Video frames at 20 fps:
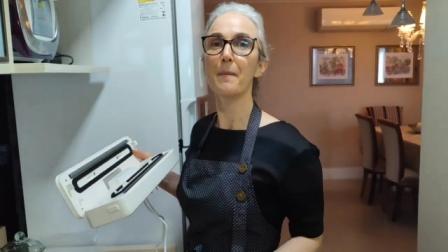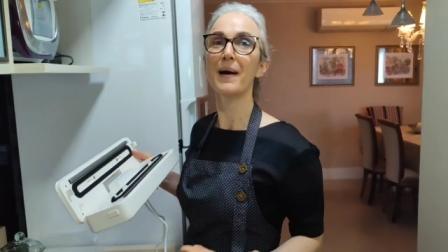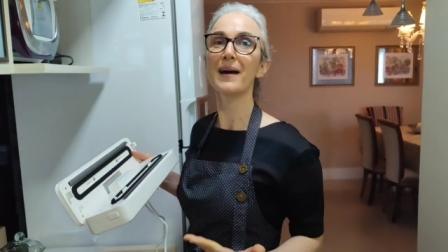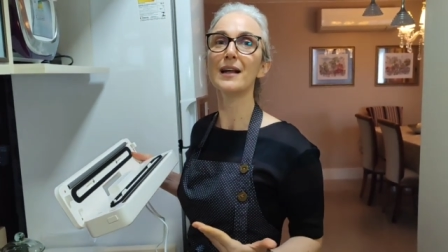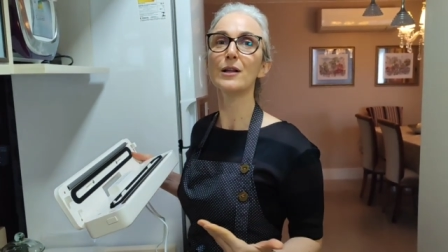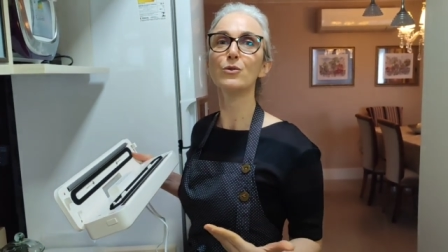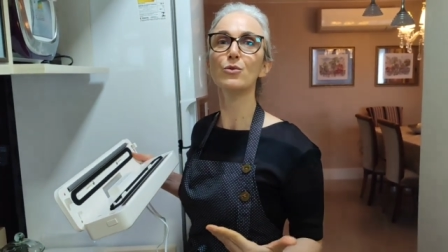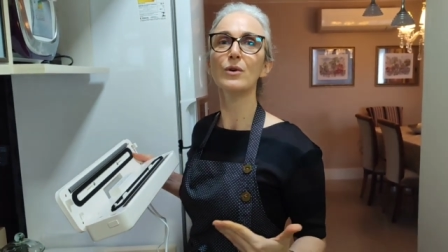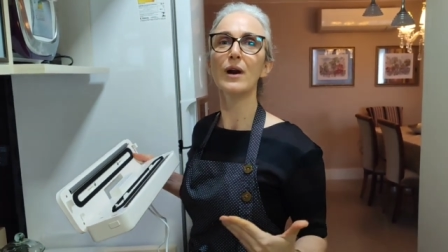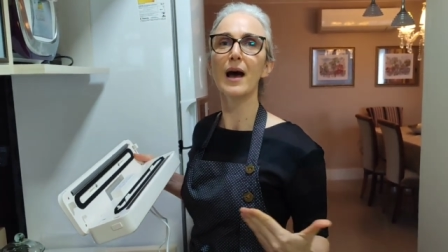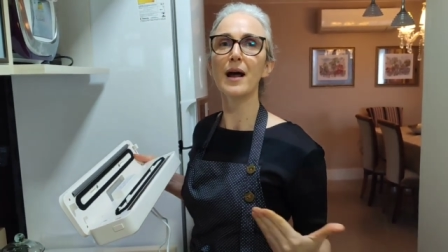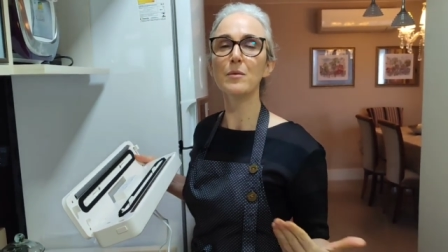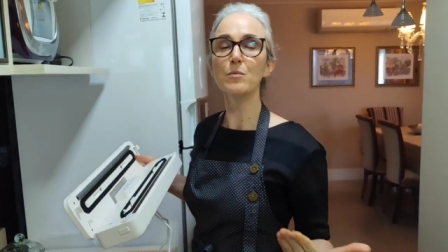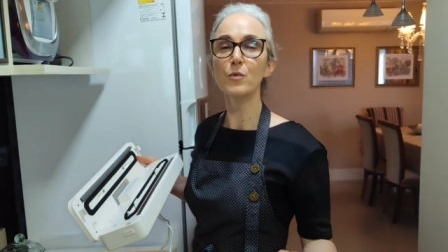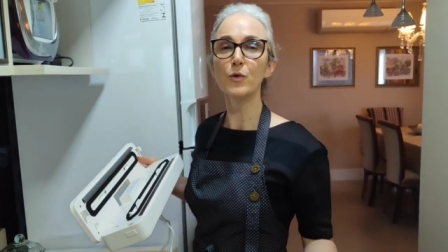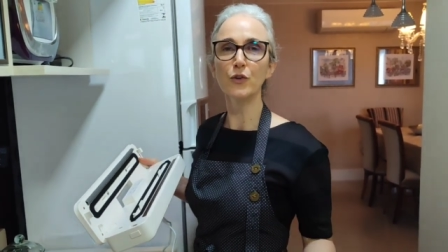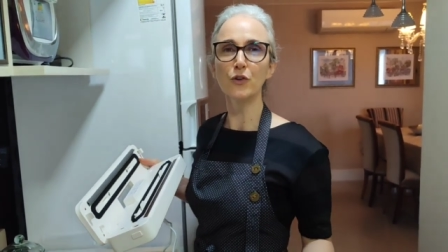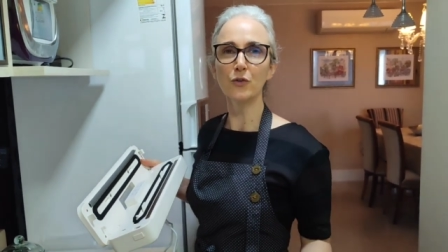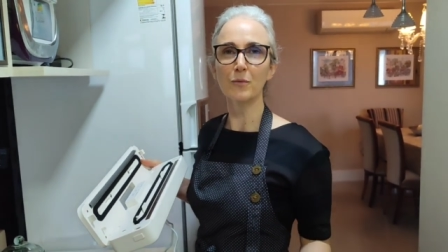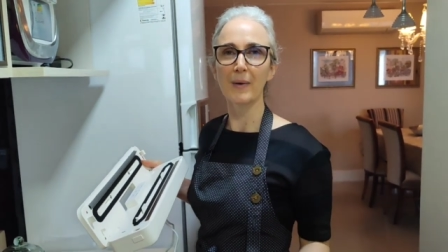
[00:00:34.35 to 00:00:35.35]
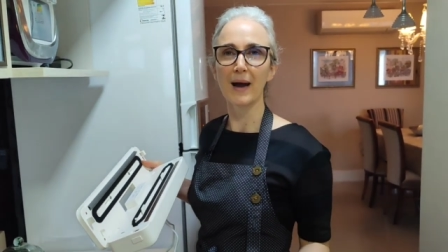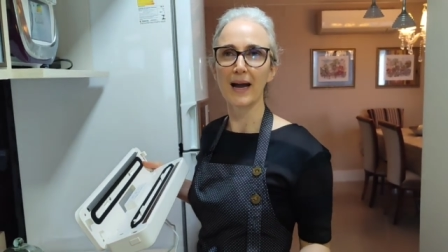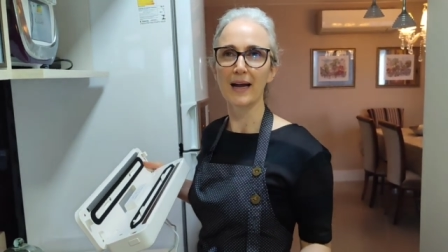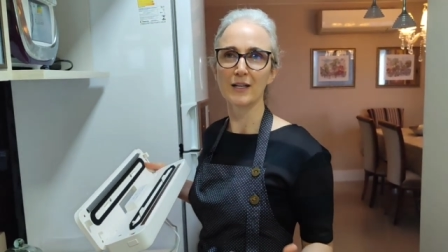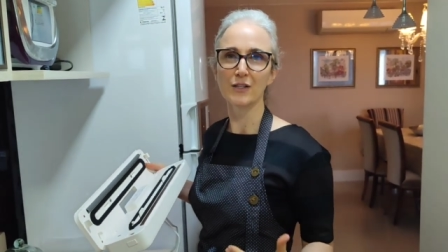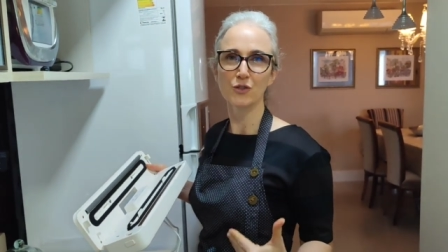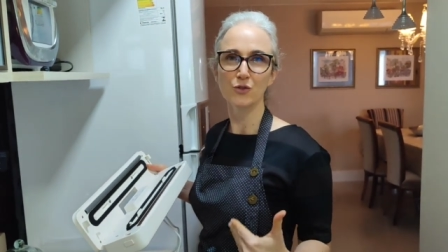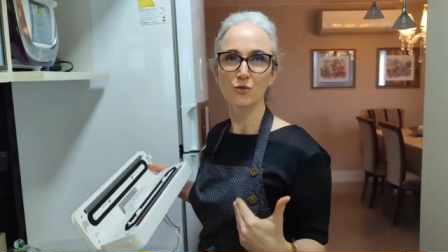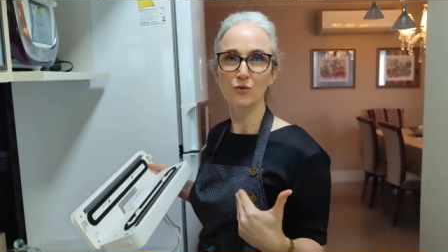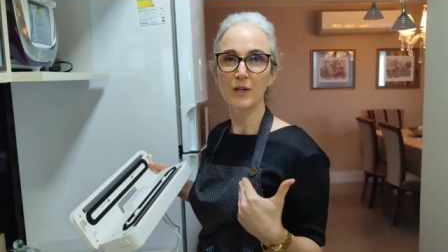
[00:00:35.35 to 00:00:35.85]
Para durar muito
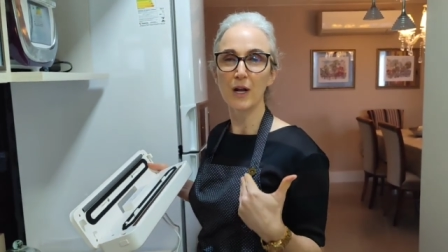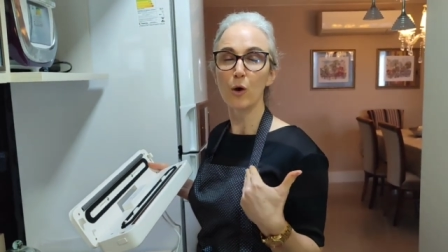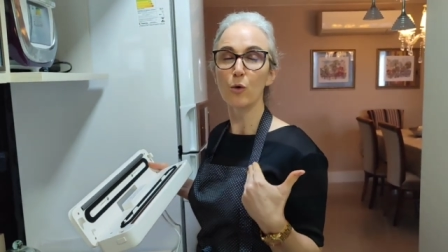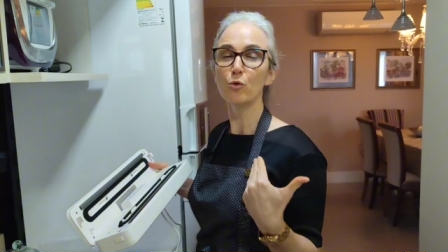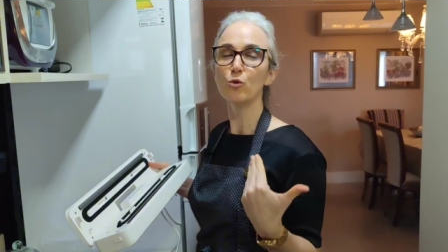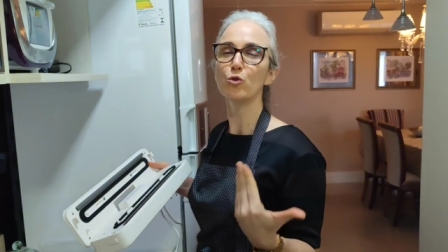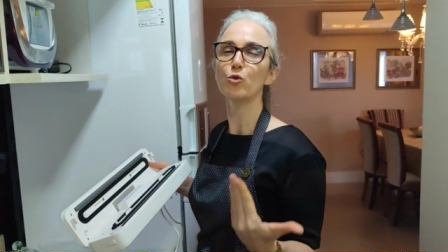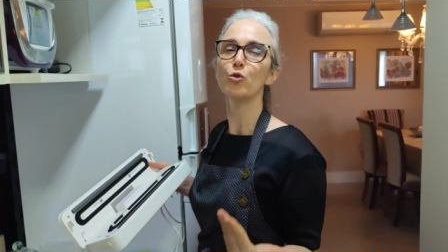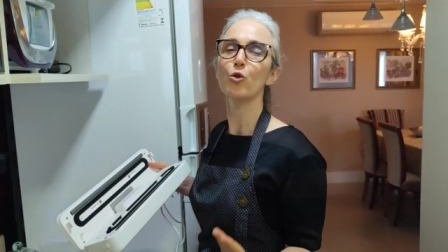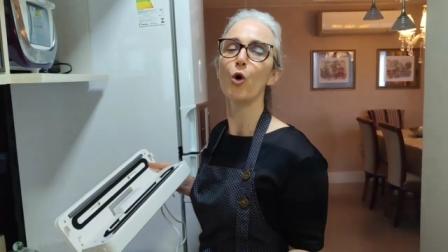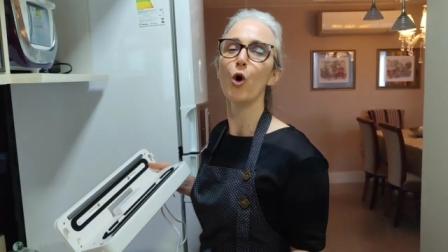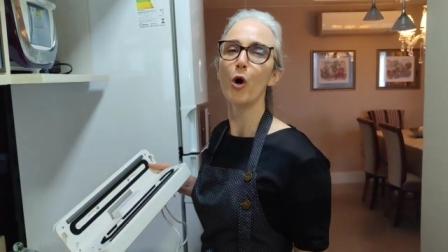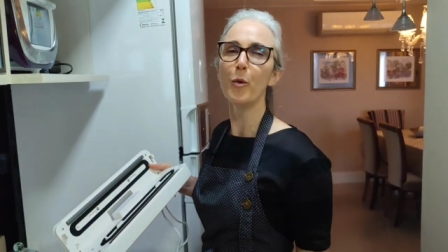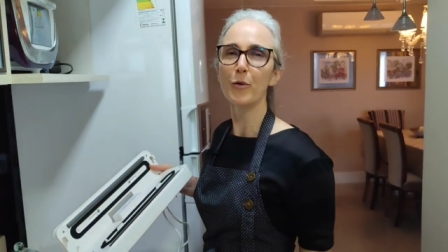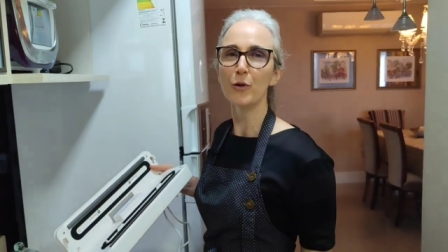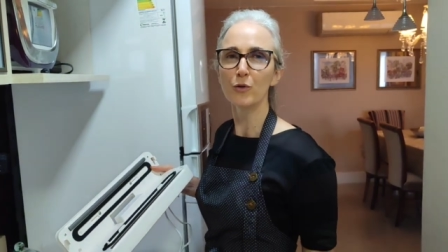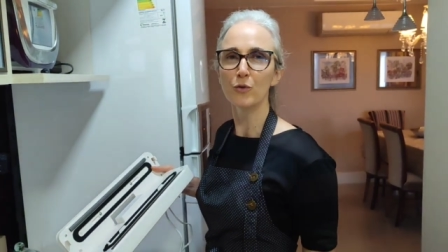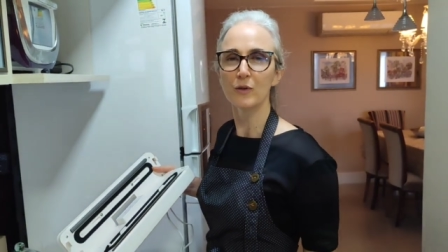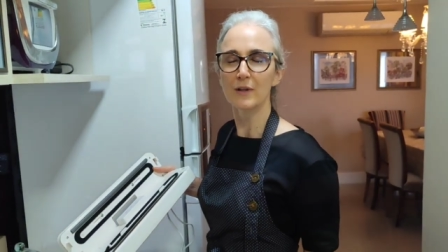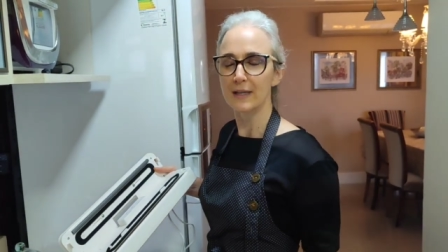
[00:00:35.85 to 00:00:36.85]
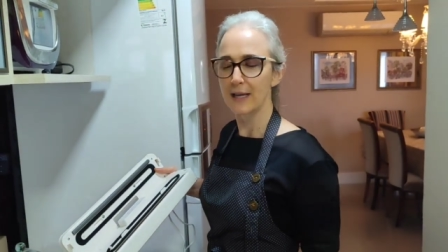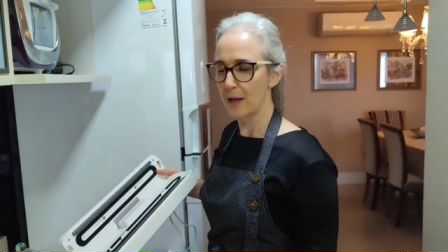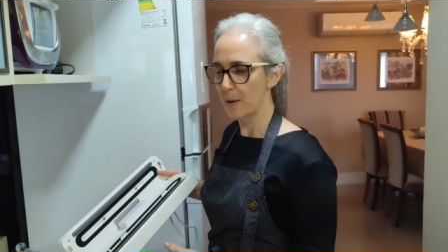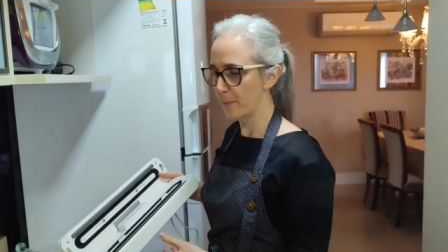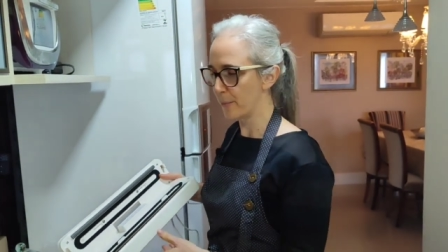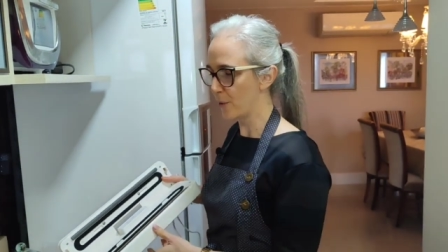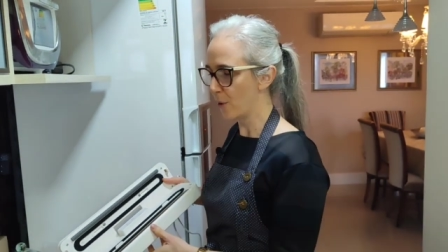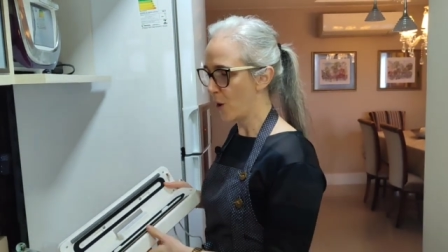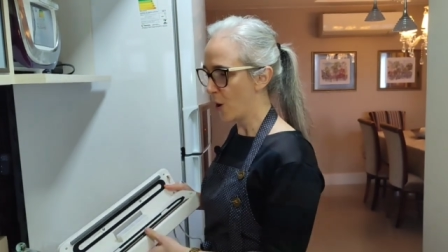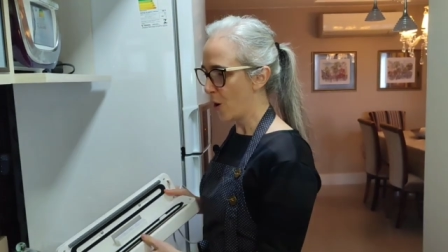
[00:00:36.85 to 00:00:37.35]
mais, dura o dobro do
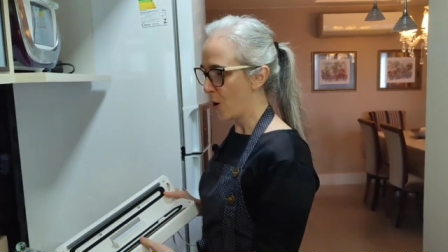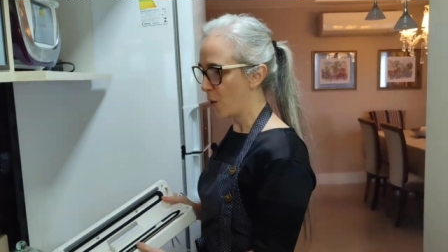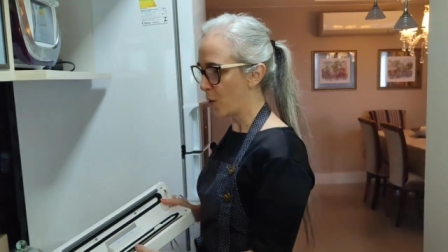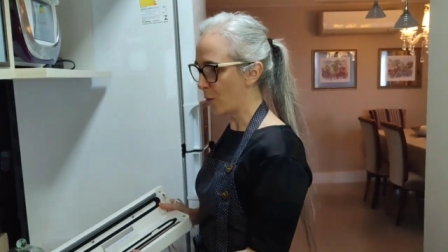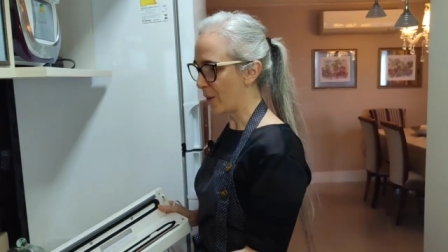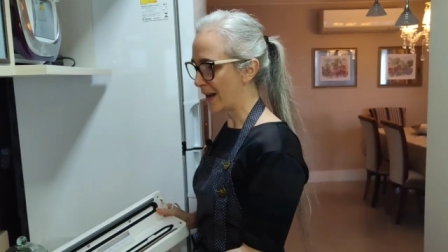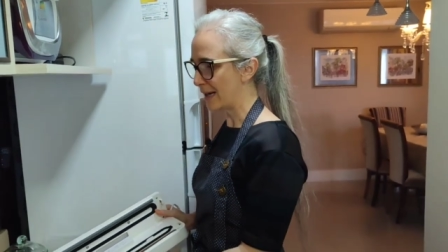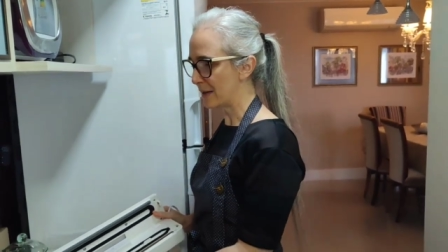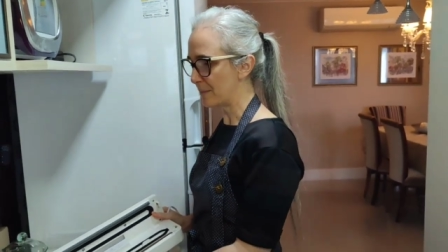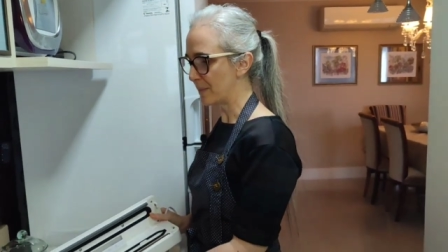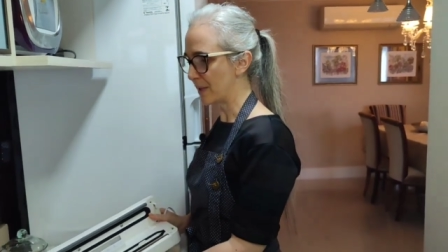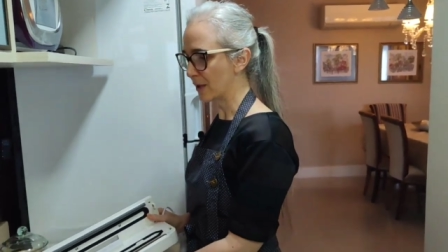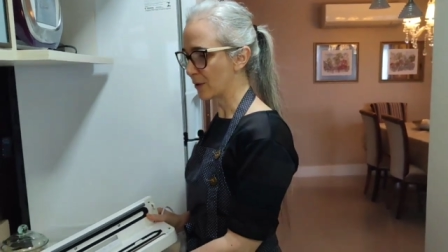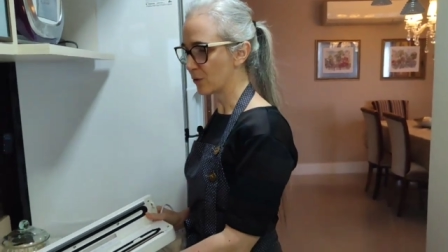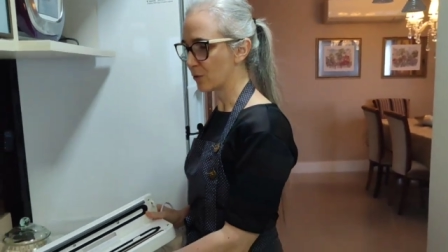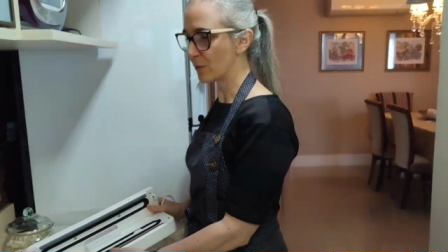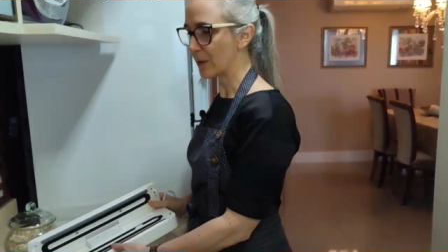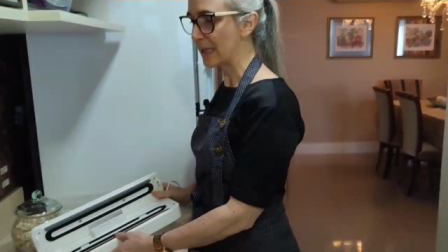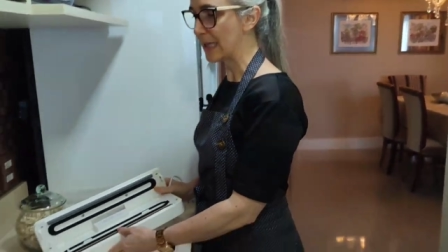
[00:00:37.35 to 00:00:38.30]
tempo um alimento